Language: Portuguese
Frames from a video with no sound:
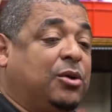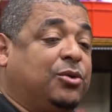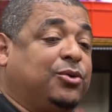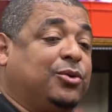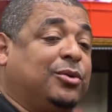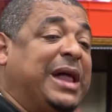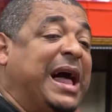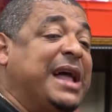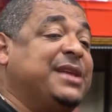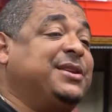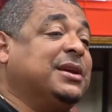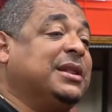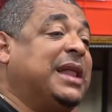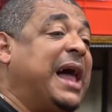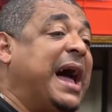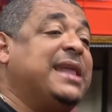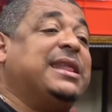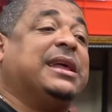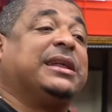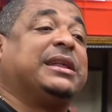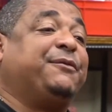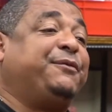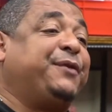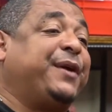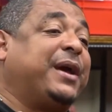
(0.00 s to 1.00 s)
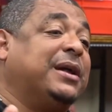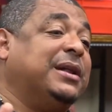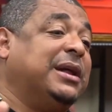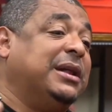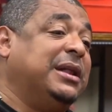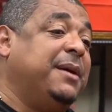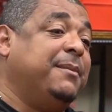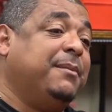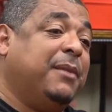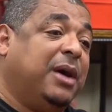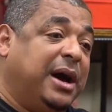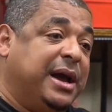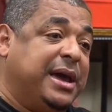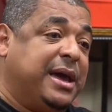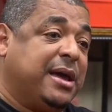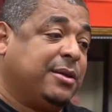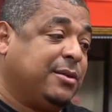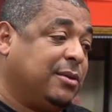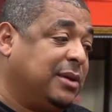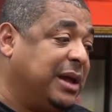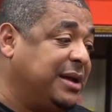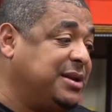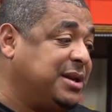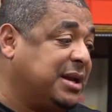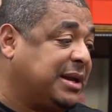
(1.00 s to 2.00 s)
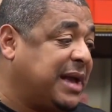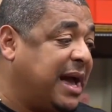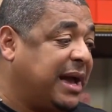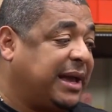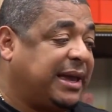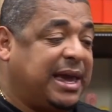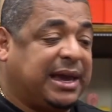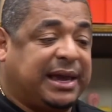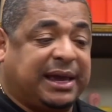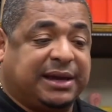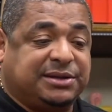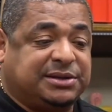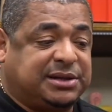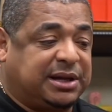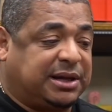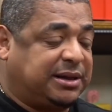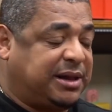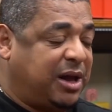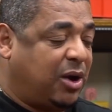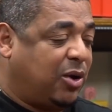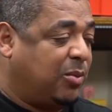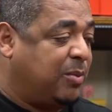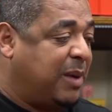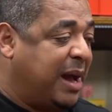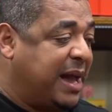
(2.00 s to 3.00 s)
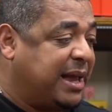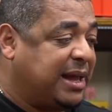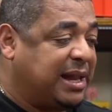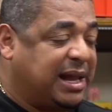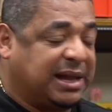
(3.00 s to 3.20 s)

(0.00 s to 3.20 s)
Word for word: Então, do lado de gente. lá ainda tá ficando a Alemanha. Do lado de cá, o que, é que a gente tem que derrubar?